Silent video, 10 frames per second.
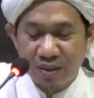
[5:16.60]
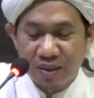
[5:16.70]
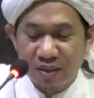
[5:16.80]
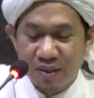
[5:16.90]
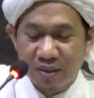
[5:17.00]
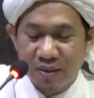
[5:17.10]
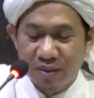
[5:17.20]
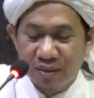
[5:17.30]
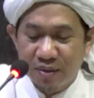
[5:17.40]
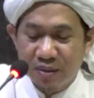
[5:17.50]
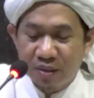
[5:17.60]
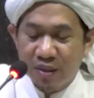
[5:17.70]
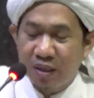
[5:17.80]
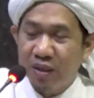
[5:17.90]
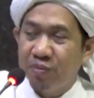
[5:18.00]
ya
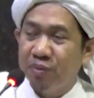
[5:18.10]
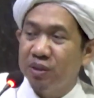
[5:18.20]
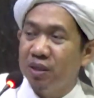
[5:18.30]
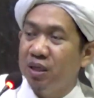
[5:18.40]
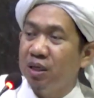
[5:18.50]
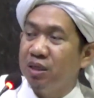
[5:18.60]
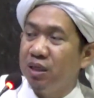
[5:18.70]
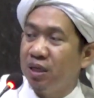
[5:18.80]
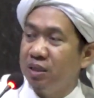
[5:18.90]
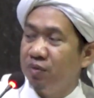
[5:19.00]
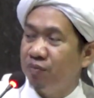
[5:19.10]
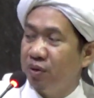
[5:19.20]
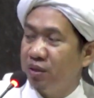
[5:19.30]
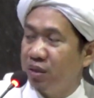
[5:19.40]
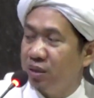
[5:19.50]
ini pentingnya kita ngaji
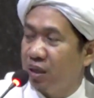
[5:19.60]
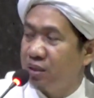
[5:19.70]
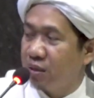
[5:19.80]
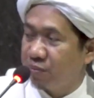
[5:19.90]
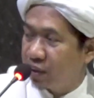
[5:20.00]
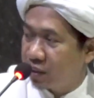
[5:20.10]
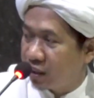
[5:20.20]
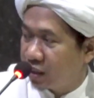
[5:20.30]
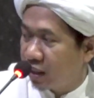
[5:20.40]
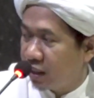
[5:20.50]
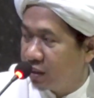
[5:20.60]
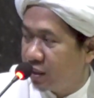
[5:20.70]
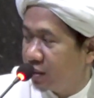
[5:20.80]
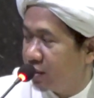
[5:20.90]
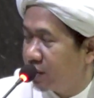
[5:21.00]
fikih. Jangan sampai kita enggak
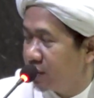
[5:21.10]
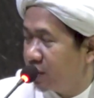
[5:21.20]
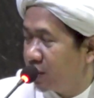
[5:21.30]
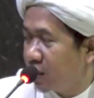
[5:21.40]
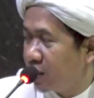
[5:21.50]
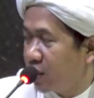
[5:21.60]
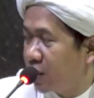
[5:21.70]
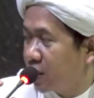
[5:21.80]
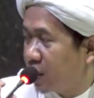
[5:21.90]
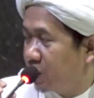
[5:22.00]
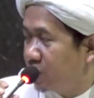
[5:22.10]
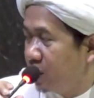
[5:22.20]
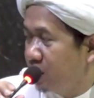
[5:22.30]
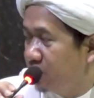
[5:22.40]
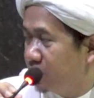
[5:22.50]
ngaji, tak kita enggak tahu
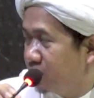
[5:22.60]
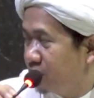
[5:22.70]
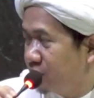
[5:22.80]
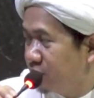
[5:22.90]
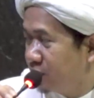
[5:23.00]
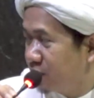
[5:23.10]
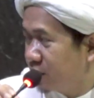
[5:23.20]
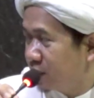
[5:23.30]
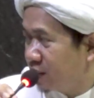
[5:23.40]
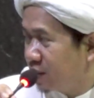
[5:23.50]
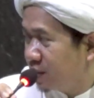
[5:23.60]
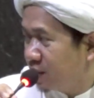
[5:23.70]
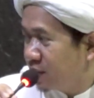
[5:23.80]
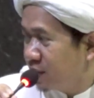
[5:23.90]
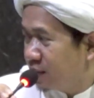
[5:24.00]
ilmu. Ya.
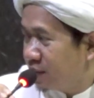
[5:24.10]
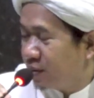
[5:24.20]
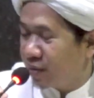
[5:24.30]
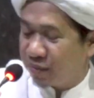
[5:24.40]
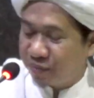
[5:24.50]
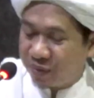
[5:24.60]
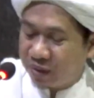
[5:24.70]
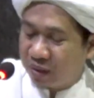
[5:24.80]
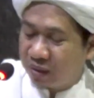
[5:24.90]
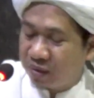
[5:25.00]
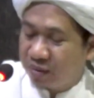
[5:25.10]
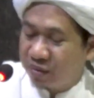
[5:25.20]
Fikih.